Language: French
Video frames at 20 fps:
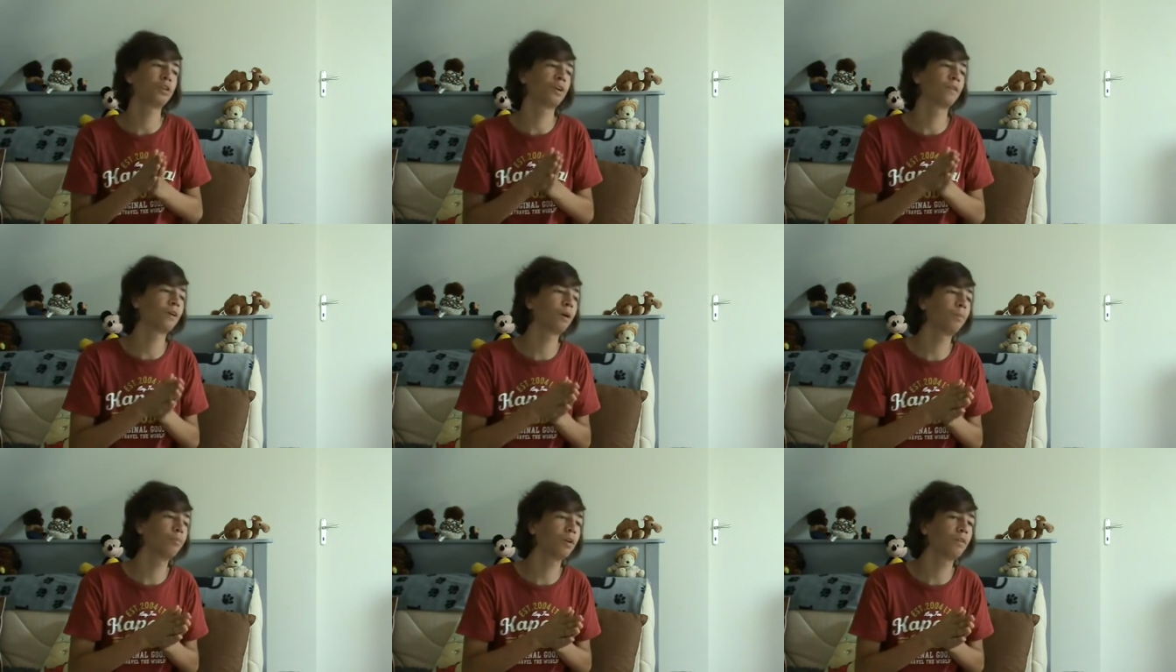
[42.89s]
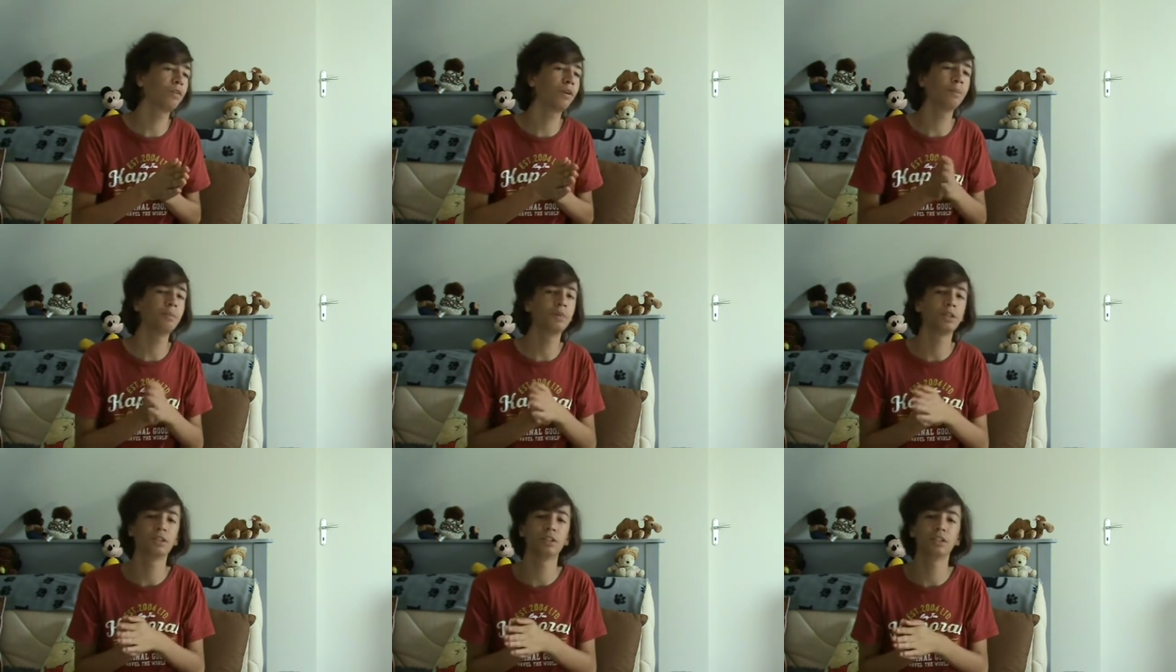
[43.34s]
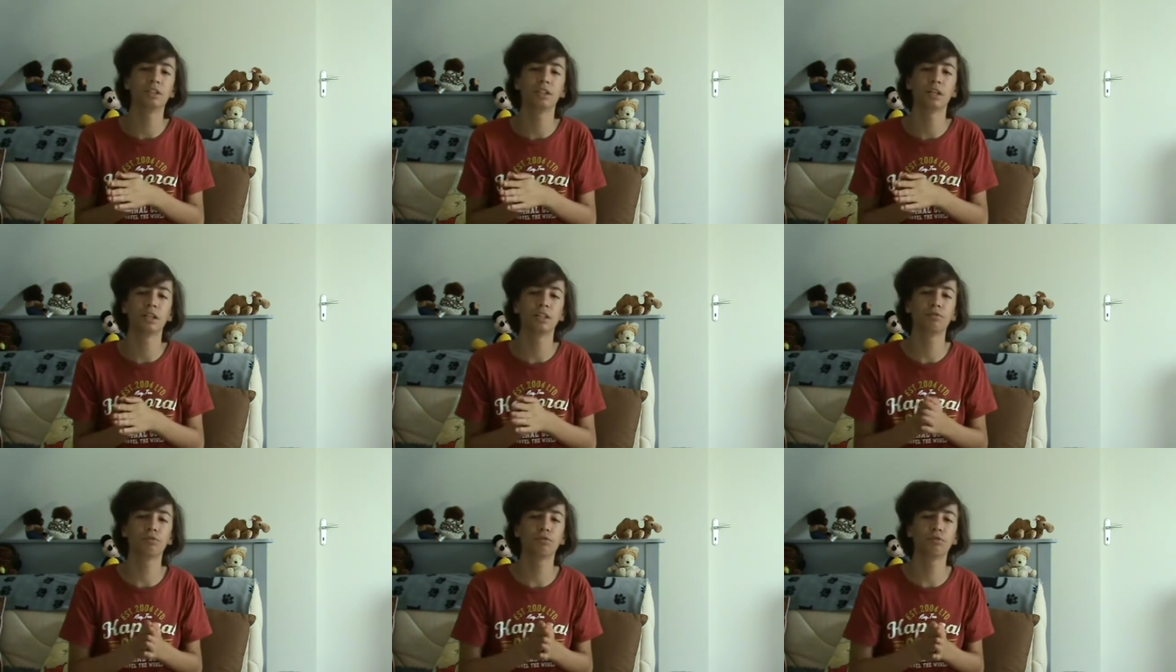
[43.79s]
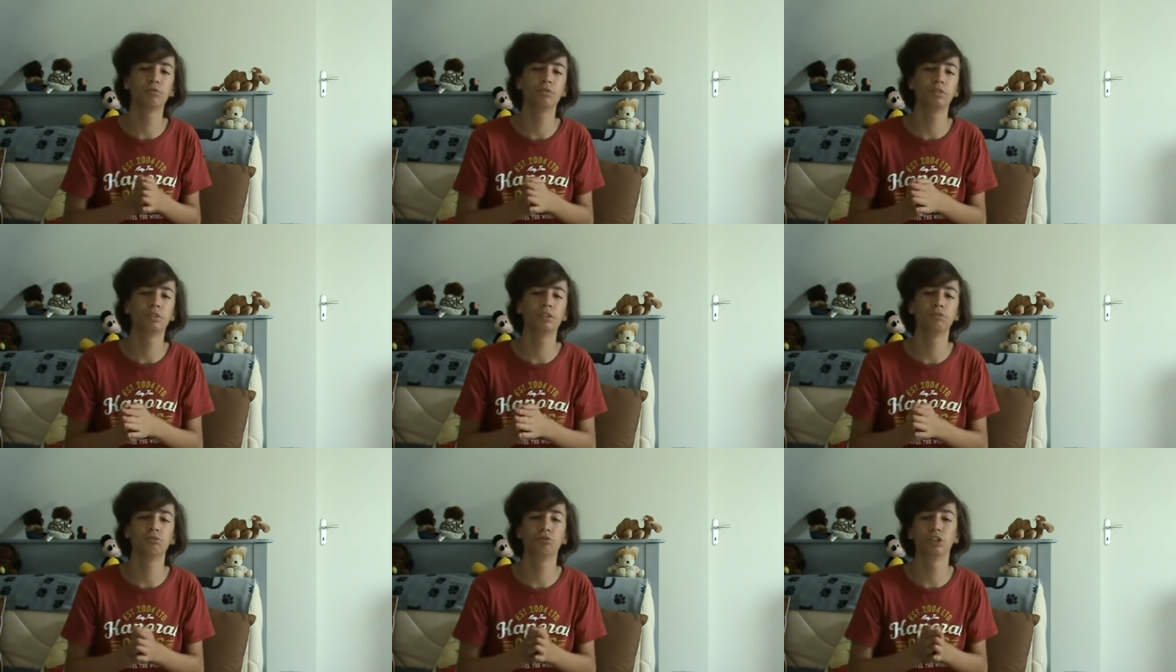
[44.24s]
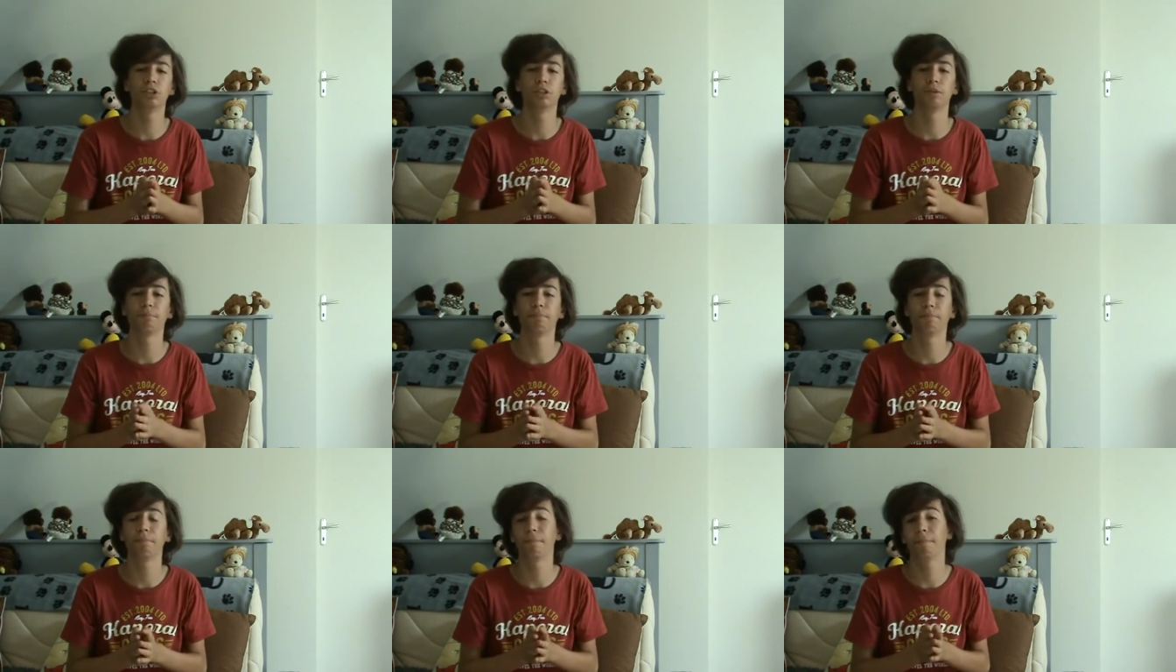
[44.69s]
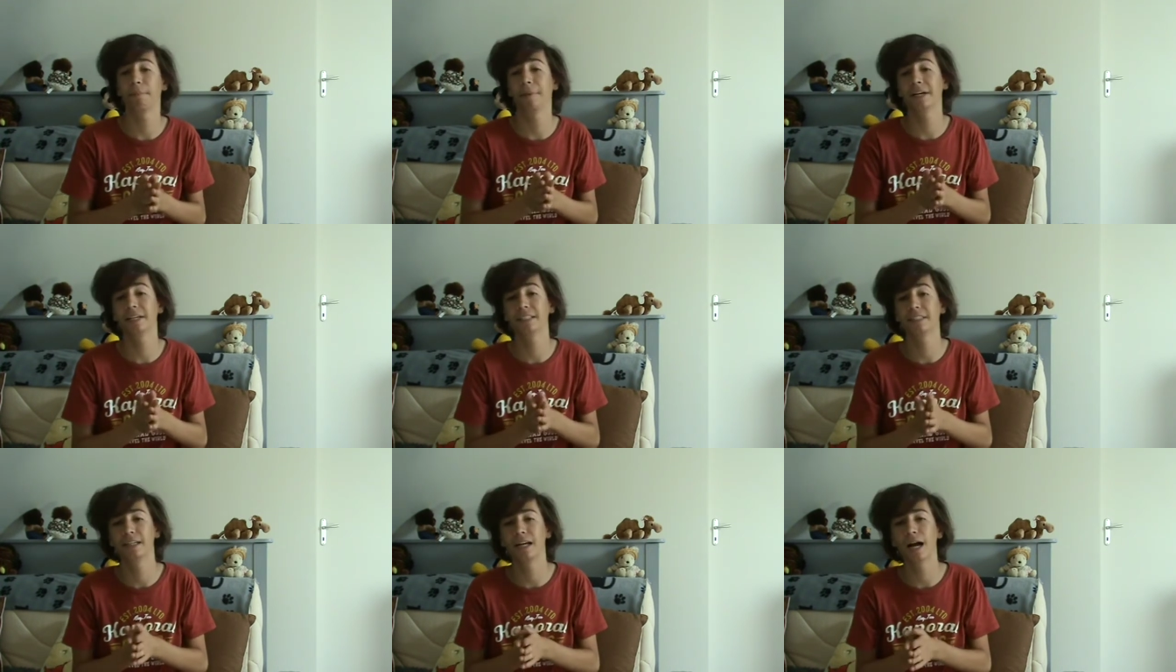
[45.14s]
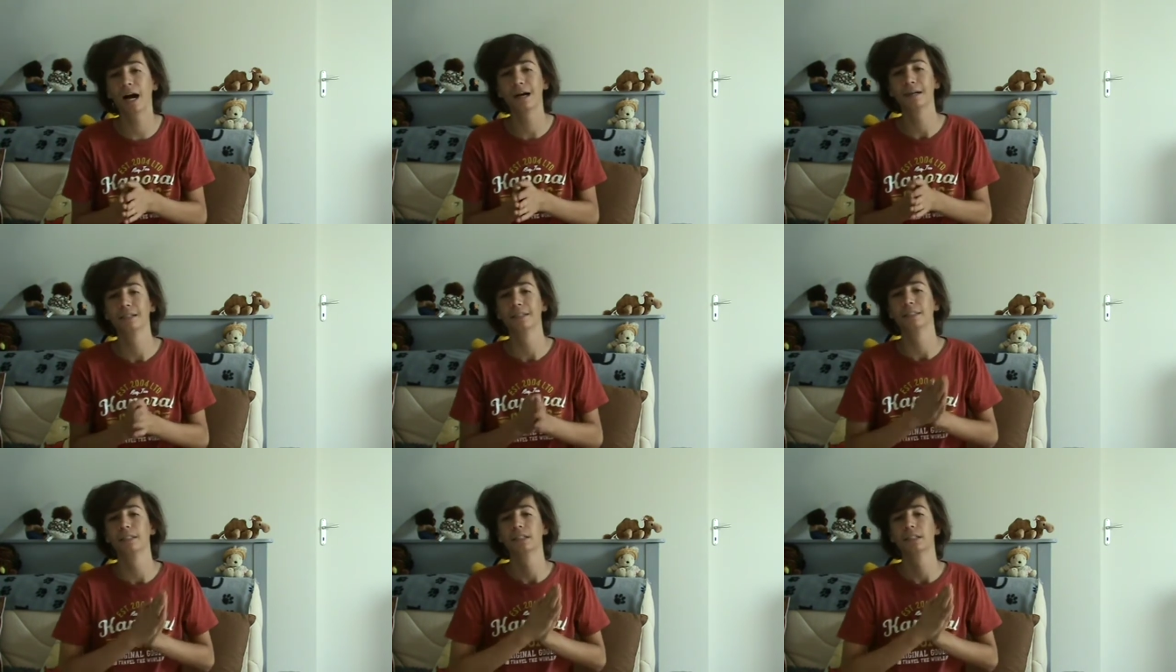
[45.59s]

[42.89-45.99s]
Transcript: J'avais un peu la flemme, et il y a des fois aussi où j'ai pas été là.